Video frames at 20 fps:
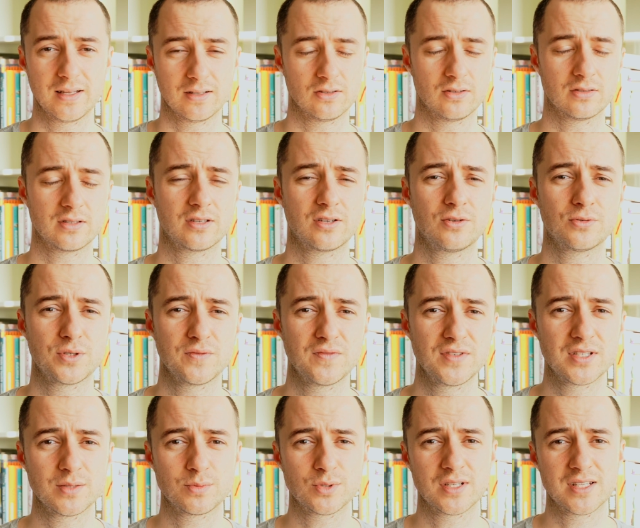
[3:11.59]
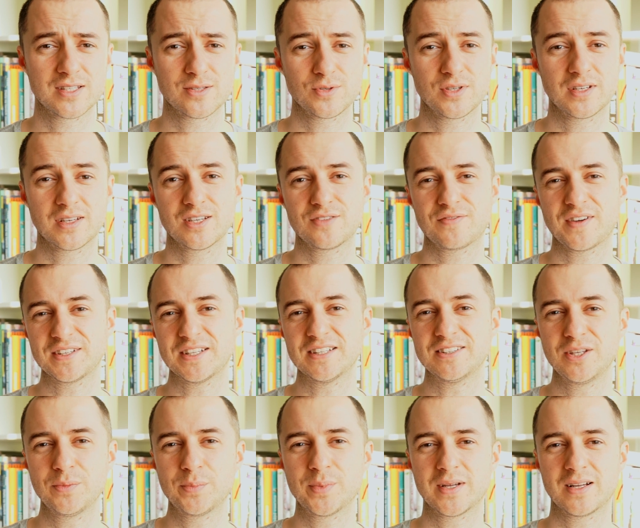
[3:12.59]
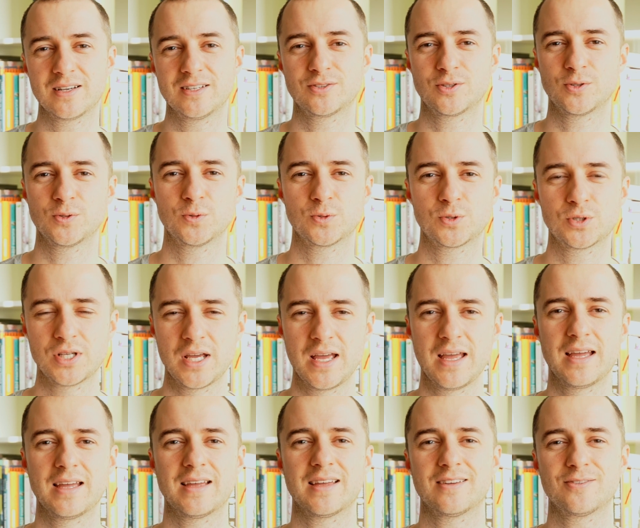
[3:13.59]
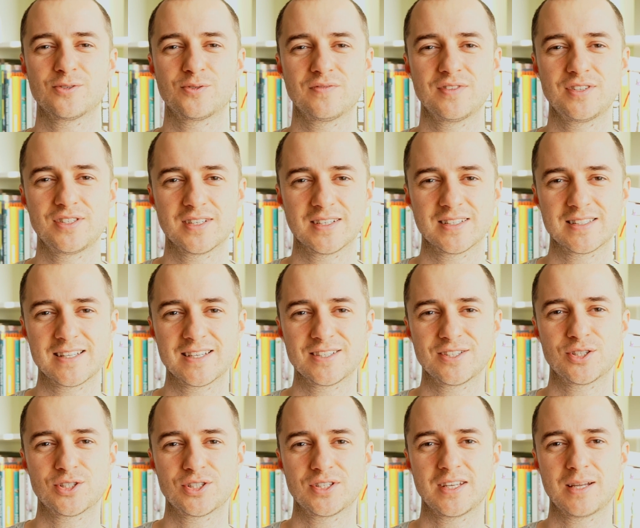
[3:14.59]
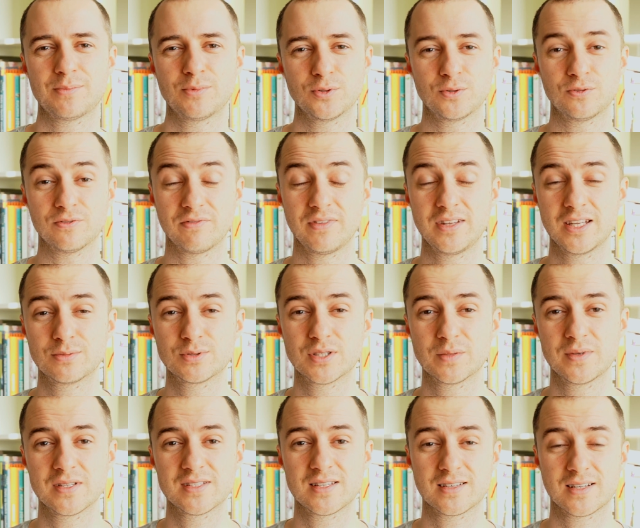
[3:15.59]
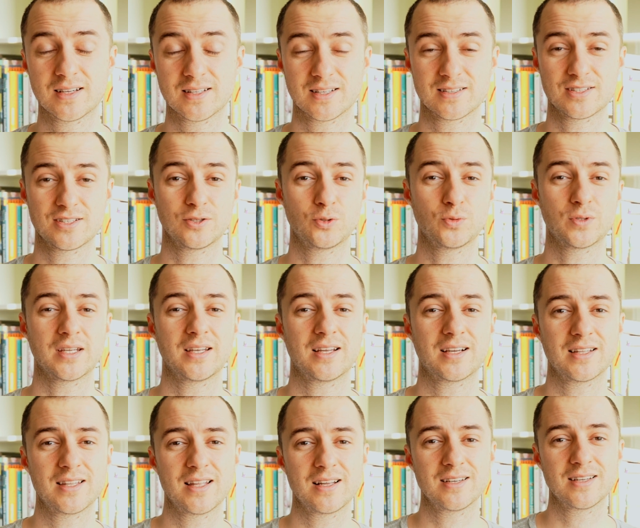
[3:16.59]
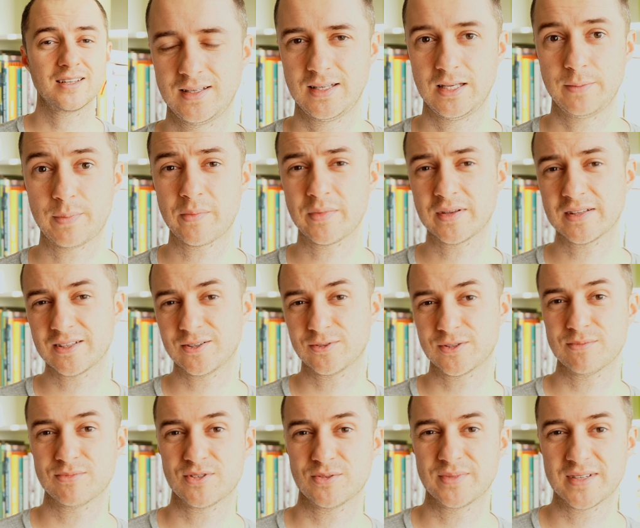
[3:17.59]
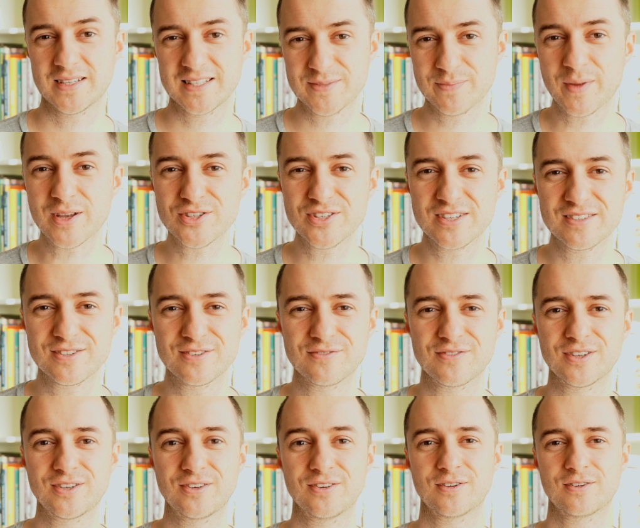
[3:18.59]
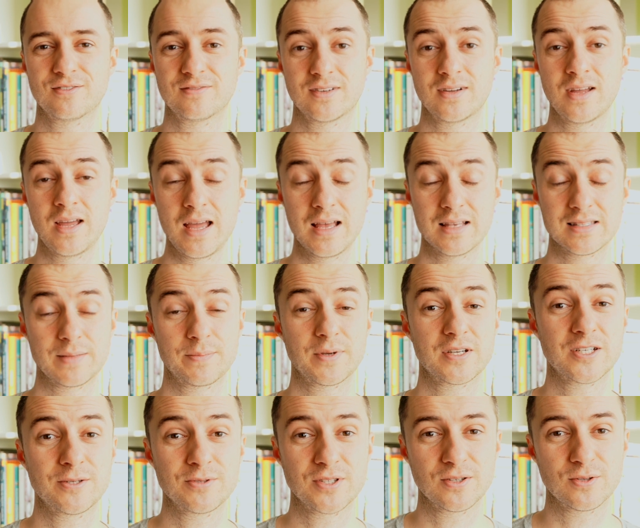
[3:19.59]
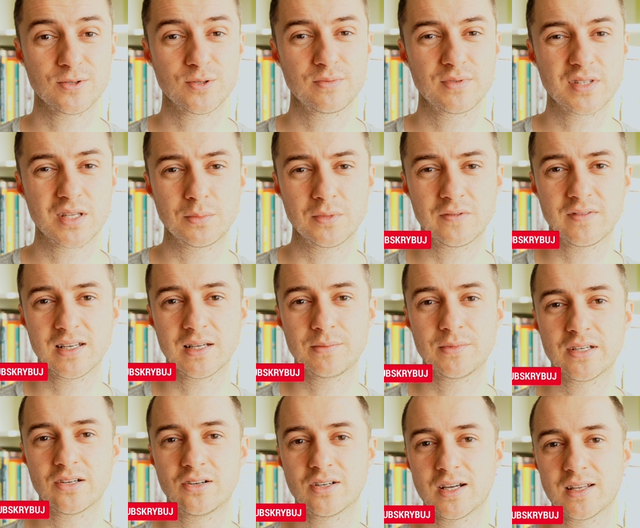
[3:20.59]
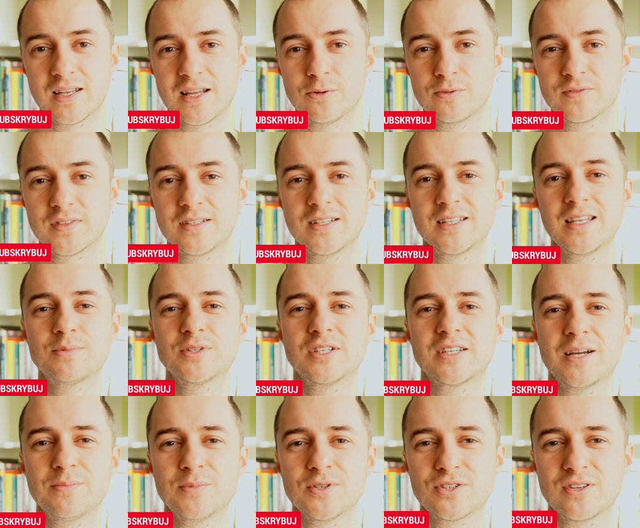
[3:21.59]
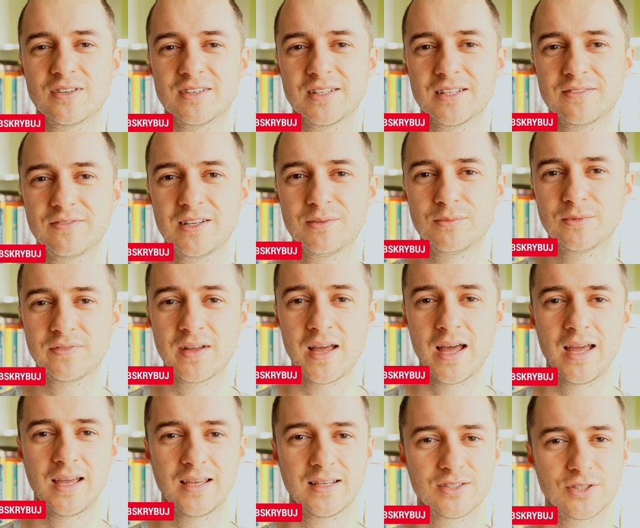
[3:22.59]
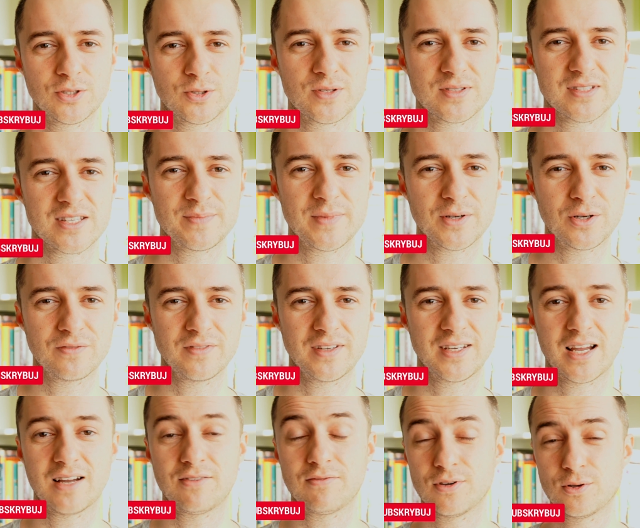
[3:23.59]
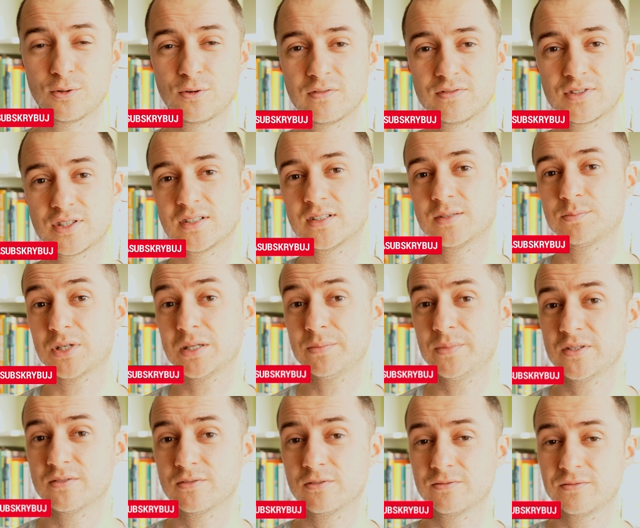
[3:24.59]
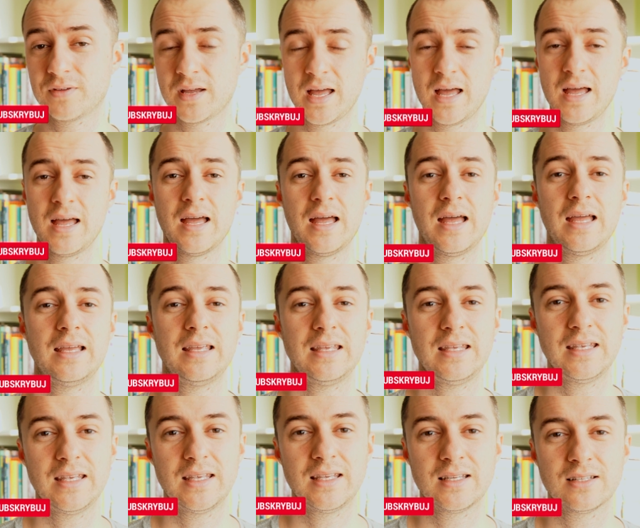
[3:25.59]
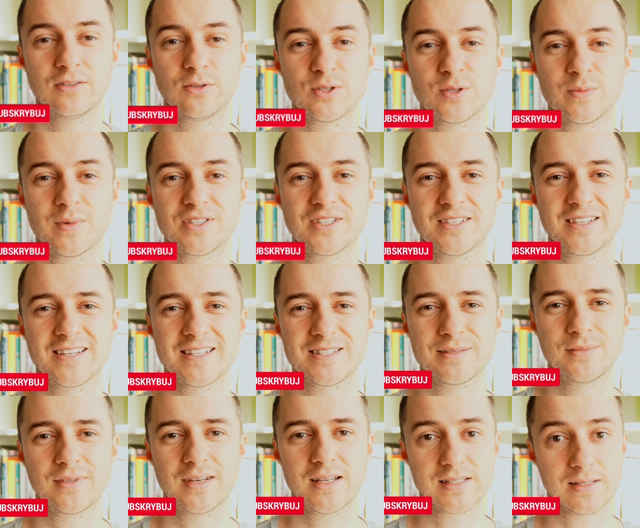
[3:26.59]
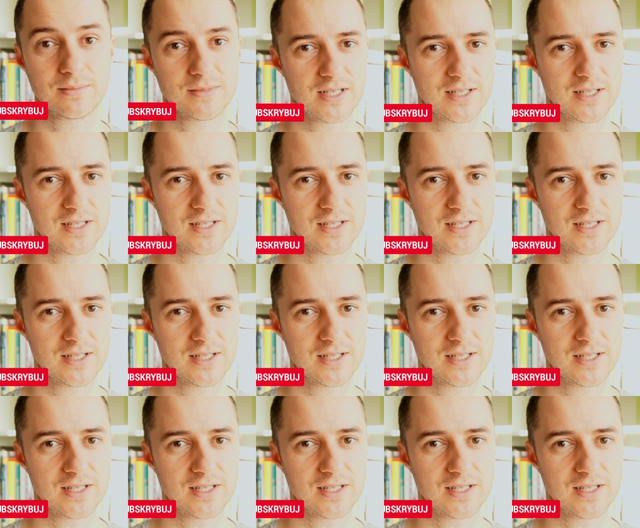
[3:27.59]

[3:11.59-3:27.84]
Do tego oczywiście przydadzą się jakieś fajne dipy, ale to już e, oczywiście znajdziesz na blogu w innych przepisach, a także tutaj na kanale. I pamiętaj o tym, żeby jeść smacznie, zdrowo i kolorowo. Zapraszam Cię do subskrybowania mojego kanału, wtedy nie przegapisz kolejnych filmów, czy to ze smakownika vlogów, czy przepisów i do zobaczenia następnym razem.